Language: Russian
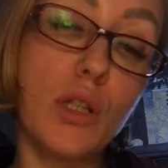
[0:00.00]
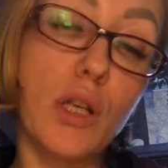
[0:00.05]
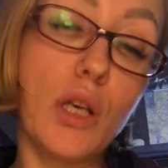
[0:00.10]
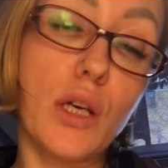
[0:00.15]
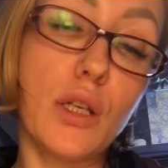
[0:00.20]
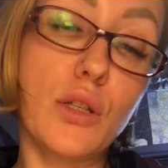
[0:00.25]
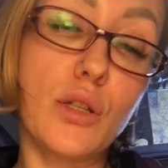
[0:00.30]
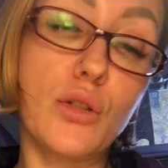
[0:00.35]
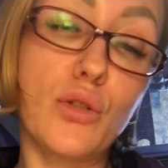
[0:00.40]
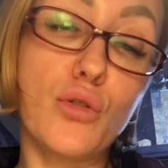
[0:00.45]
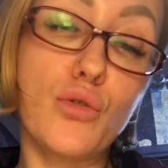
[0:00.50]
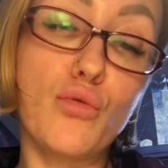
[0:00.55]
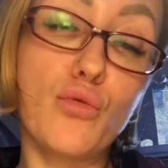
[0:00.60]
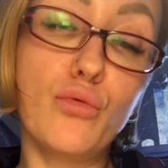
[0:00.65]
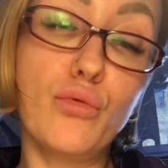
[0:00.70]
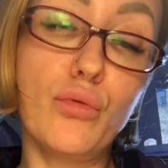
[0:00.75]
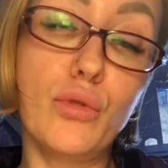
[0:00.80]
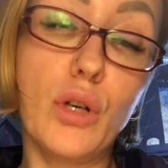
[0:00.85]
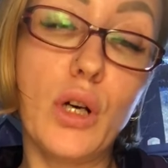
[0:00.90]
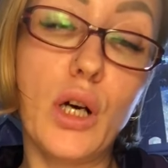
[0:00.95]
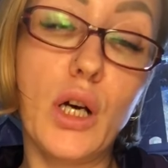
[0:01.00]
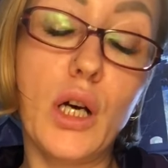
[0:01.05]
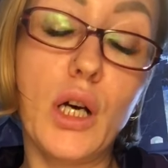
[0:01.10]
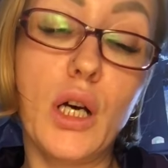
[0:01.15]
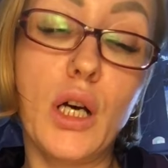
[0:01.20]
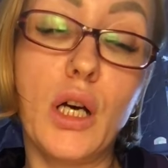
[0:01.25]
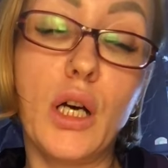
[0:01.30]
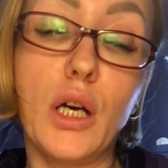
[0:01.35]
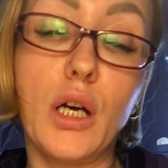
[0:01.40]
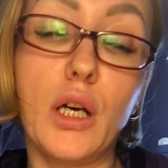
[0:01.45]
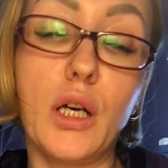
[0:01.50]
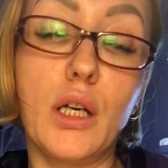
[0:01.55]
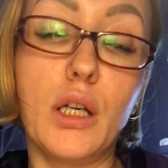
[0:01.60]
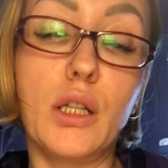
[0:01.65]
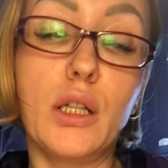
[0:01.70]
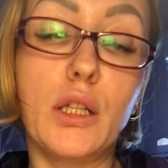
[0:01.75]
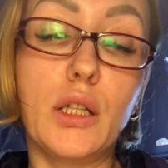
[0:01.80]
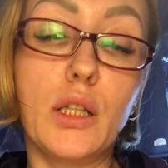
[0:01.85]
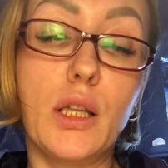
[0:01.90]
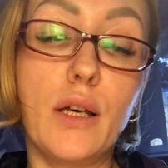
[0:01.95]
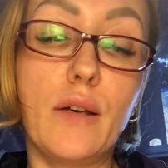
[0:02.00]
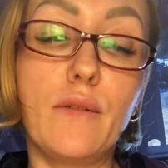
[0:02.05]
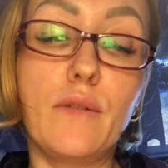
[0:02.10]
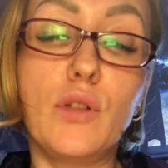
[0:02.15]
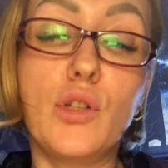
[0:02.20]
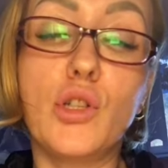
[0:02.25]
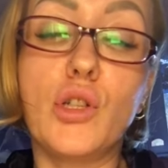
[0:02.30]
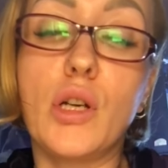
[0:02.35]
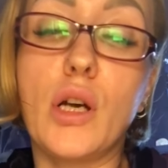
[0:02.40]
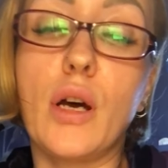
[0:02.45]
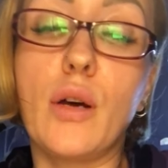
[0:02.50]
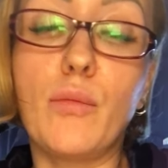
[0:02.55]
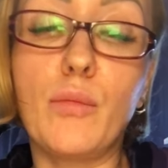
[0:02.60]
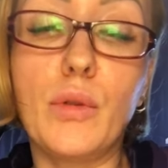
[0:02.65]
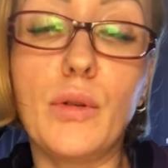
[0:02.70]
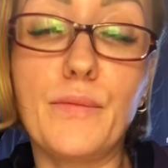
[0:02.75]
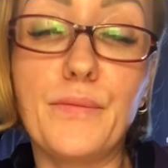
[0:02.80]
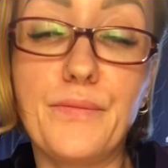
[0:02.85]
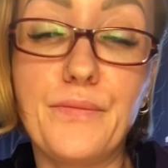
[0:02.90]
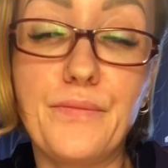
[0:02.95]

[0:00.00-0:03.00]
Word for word: я сижу иногда вечерами,